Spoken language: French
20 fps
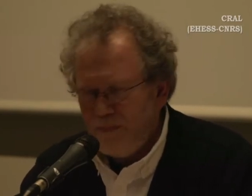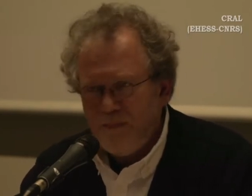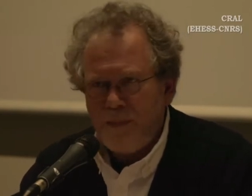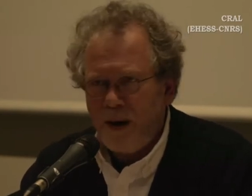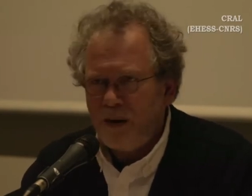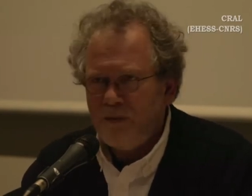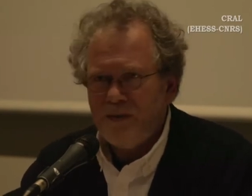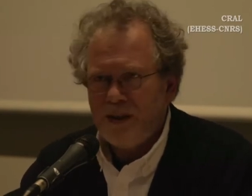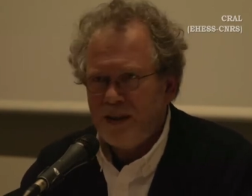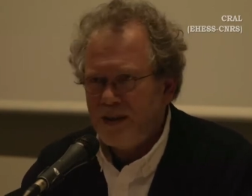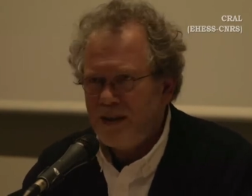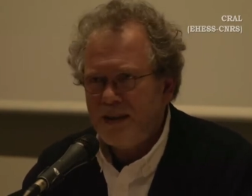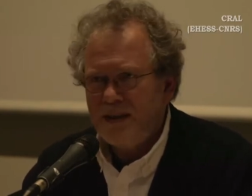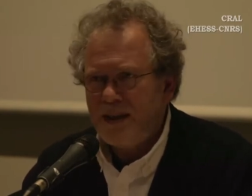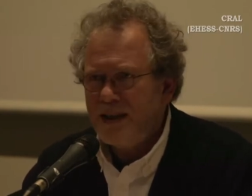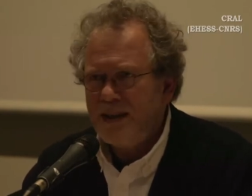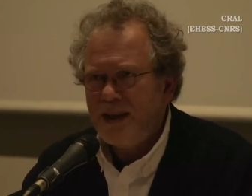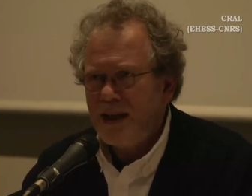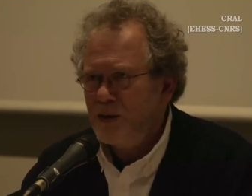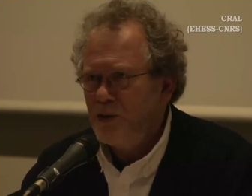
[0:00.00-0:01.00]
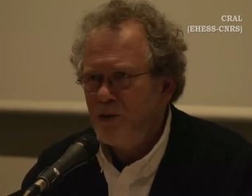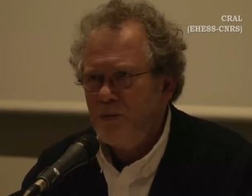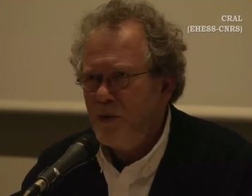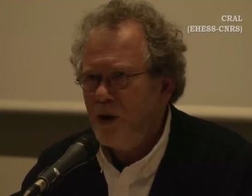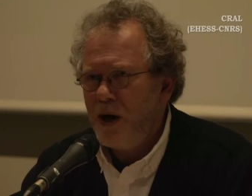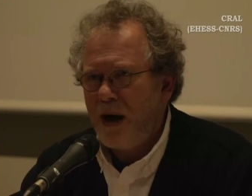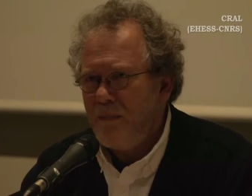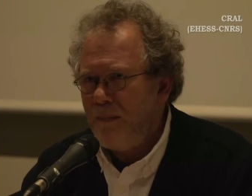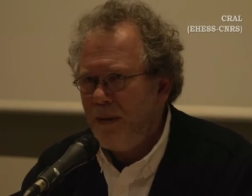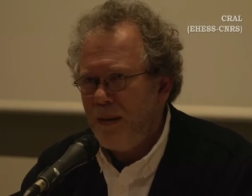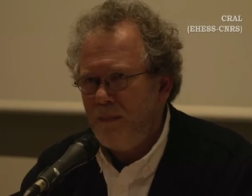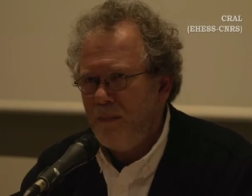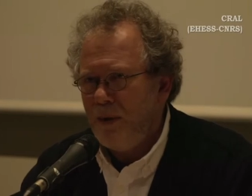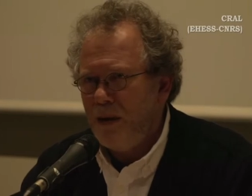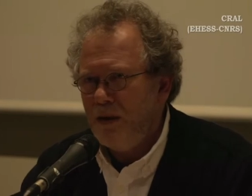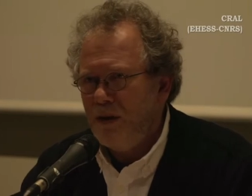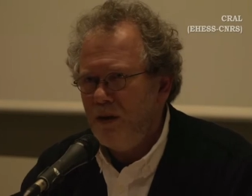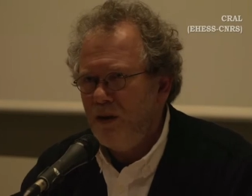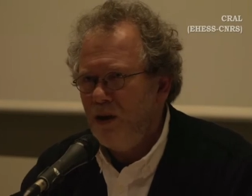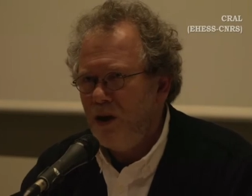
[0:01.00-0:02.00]
Parfait, c'est exactement la même.
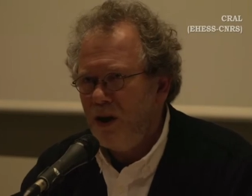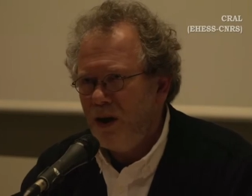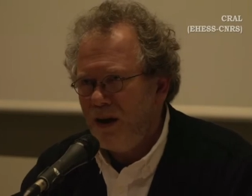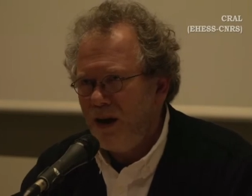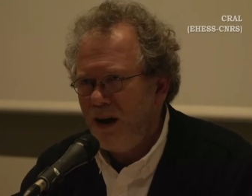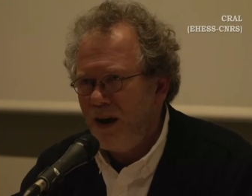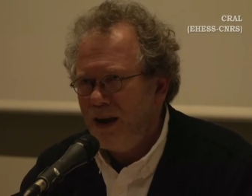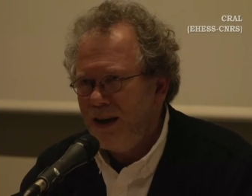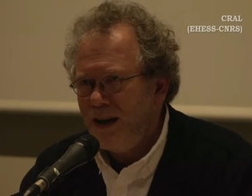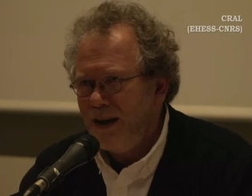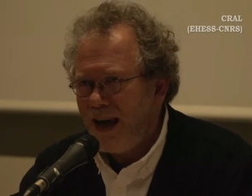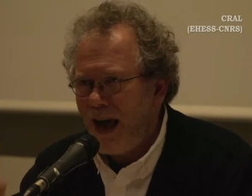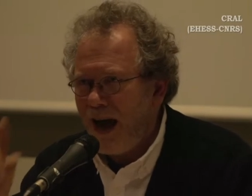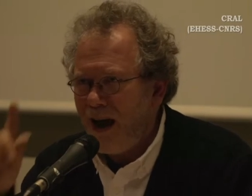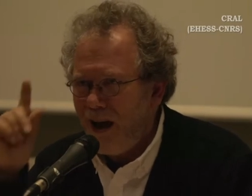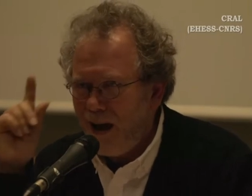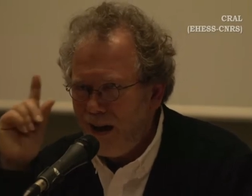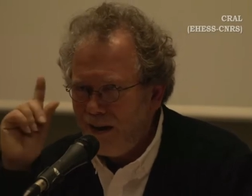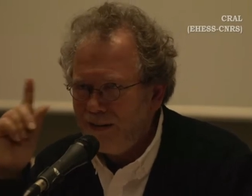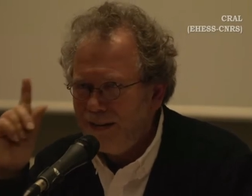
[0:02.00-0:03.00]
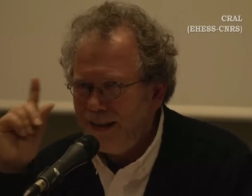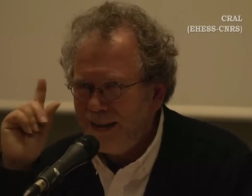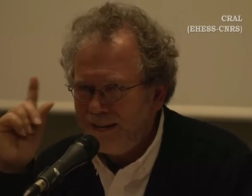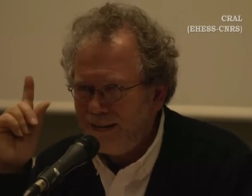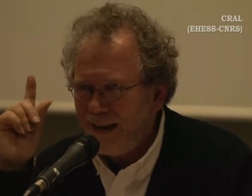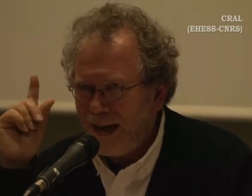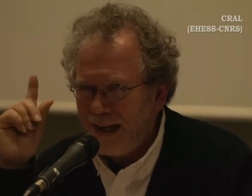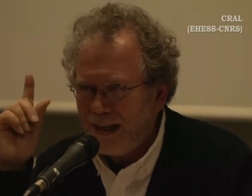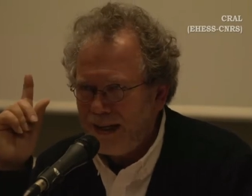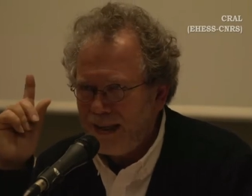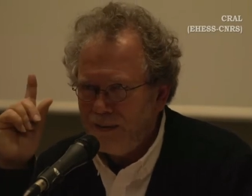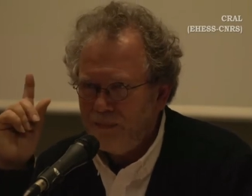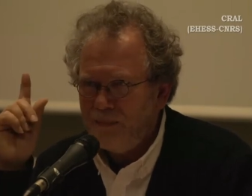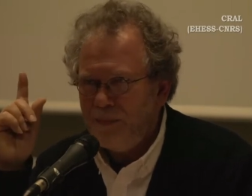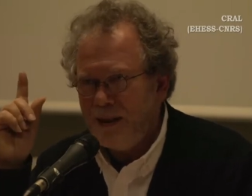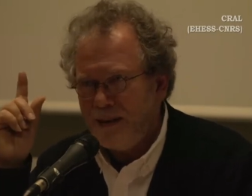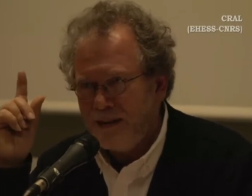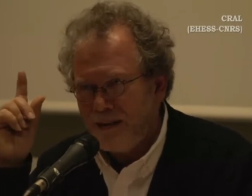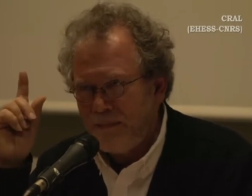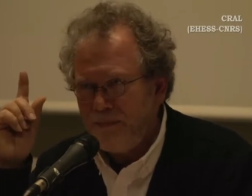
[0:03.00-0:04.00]
Il y a un détail,
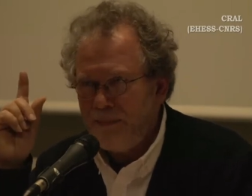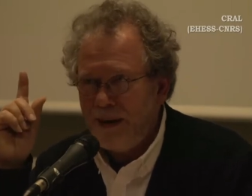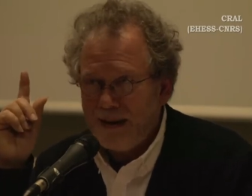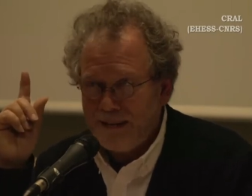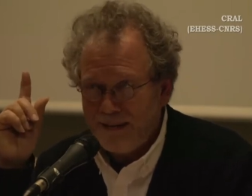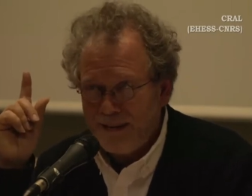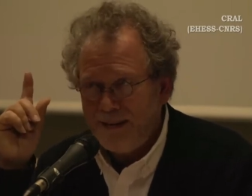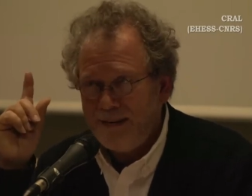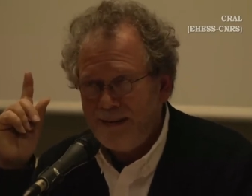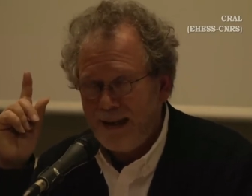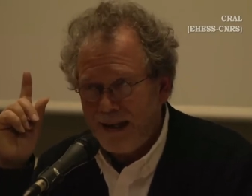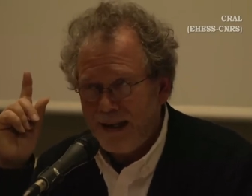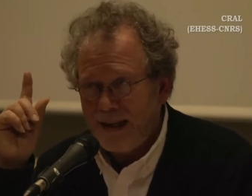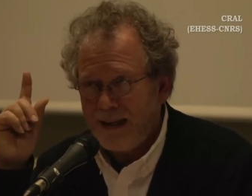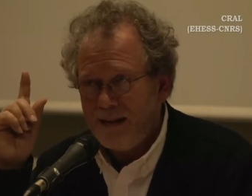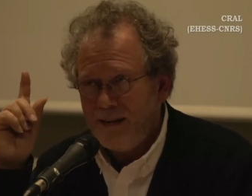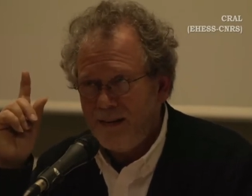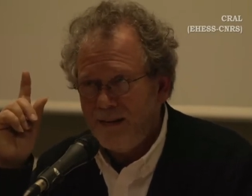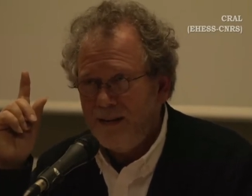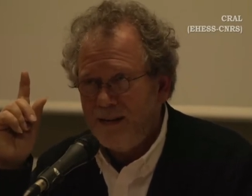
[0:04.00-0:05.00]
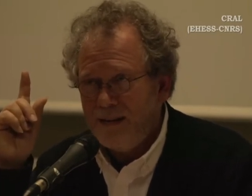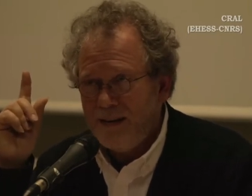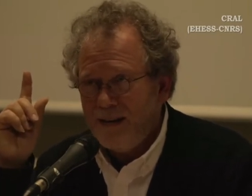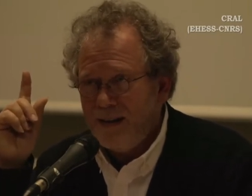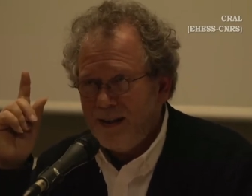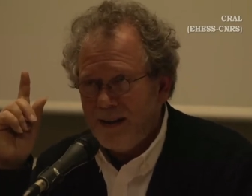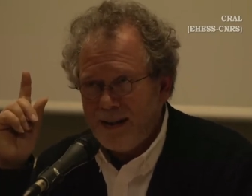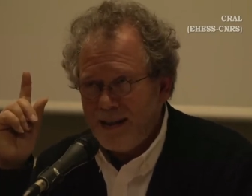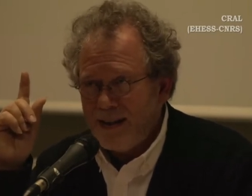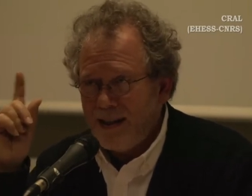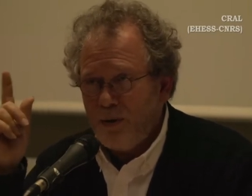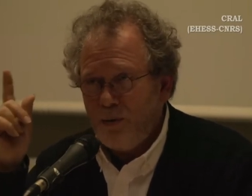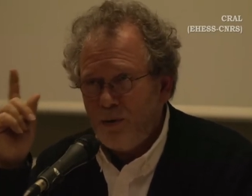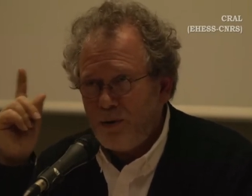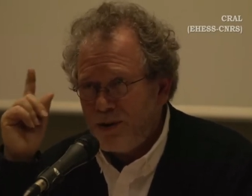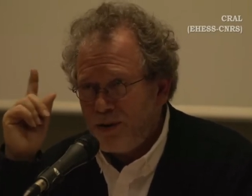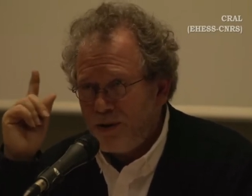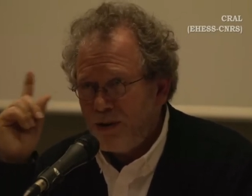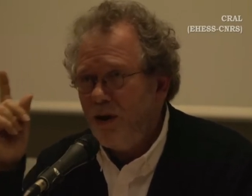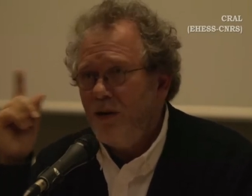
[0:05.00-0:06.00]
mais ce n'est pas un détail. C'est le
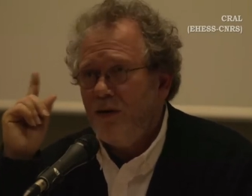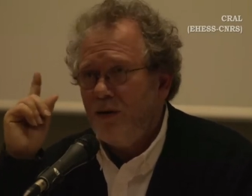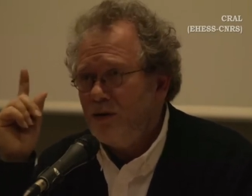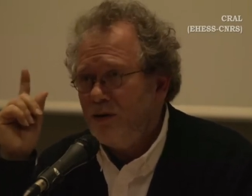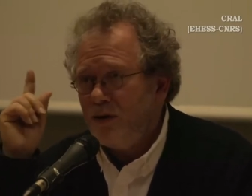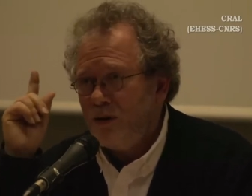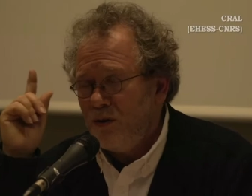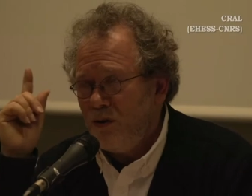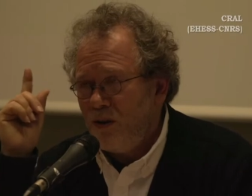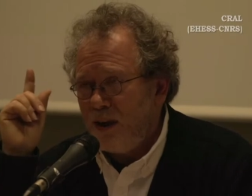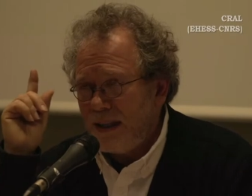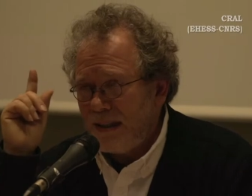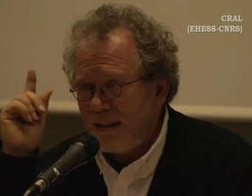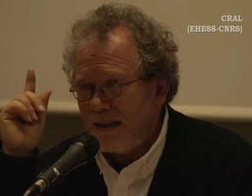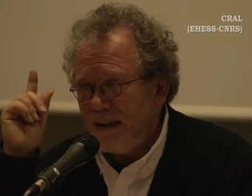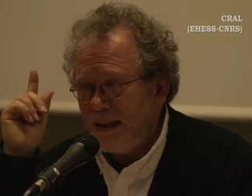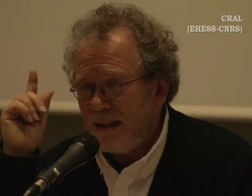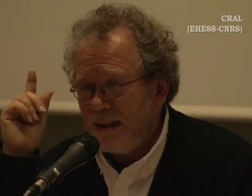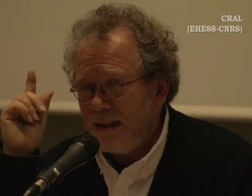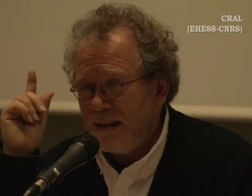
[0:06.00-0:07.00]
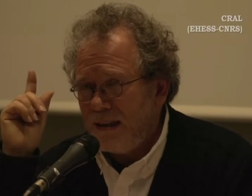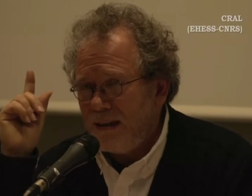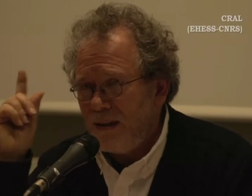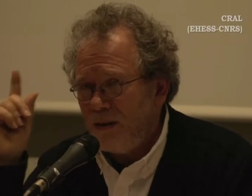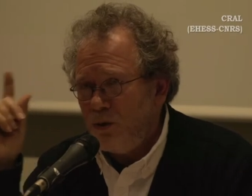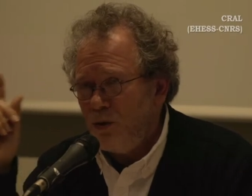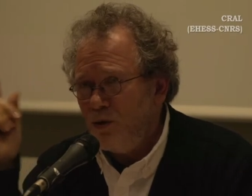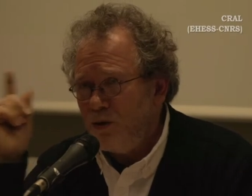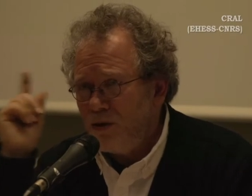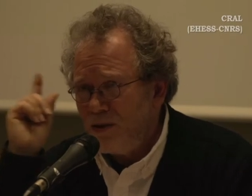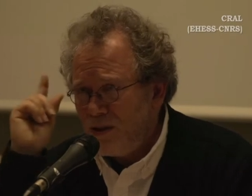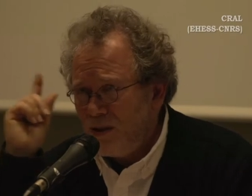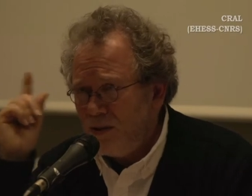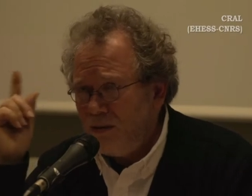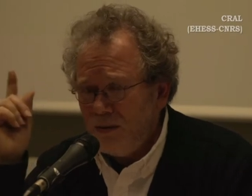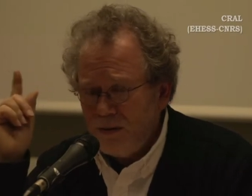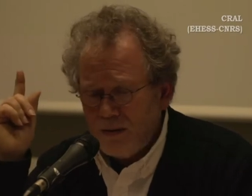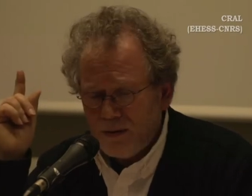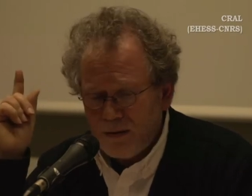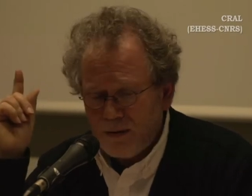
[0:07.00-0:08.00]
centre de la scène. Le
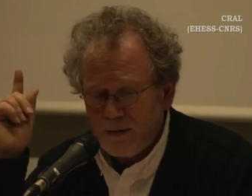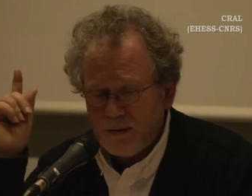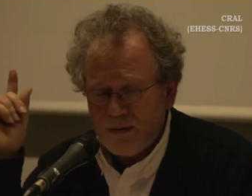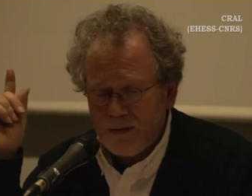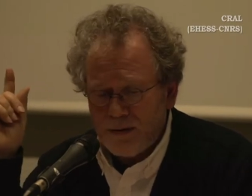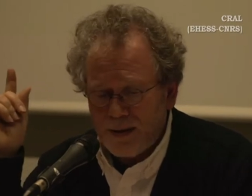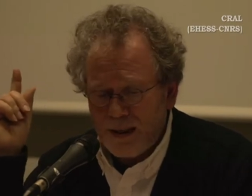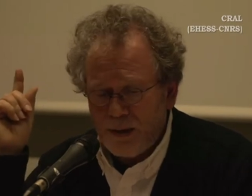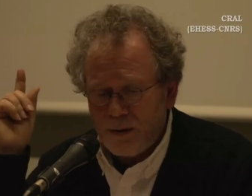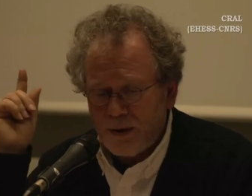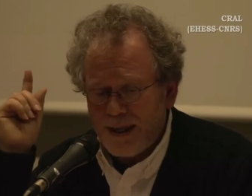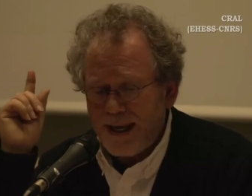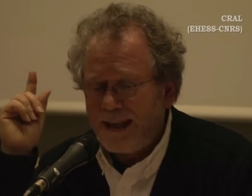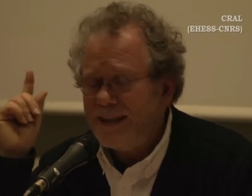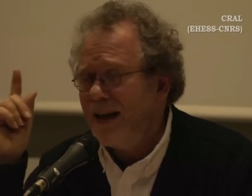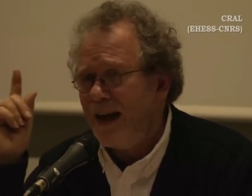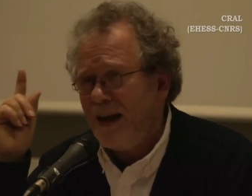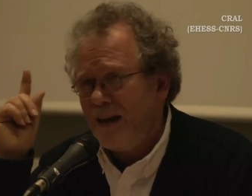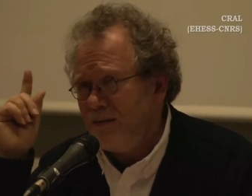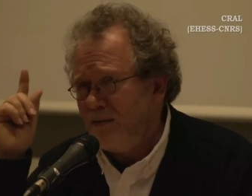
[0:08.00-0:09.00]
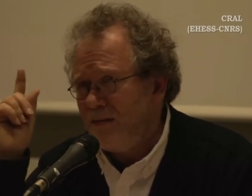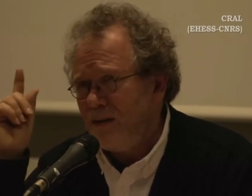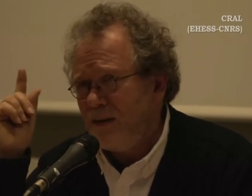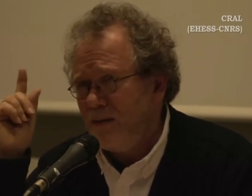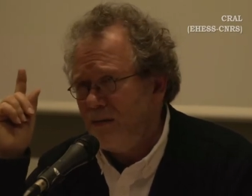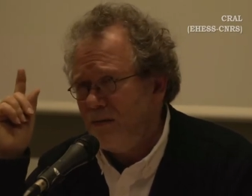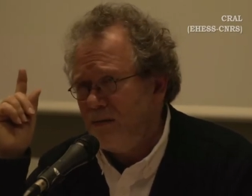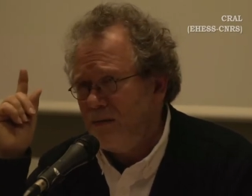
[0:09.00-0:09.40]
centre, c'est le cadavre.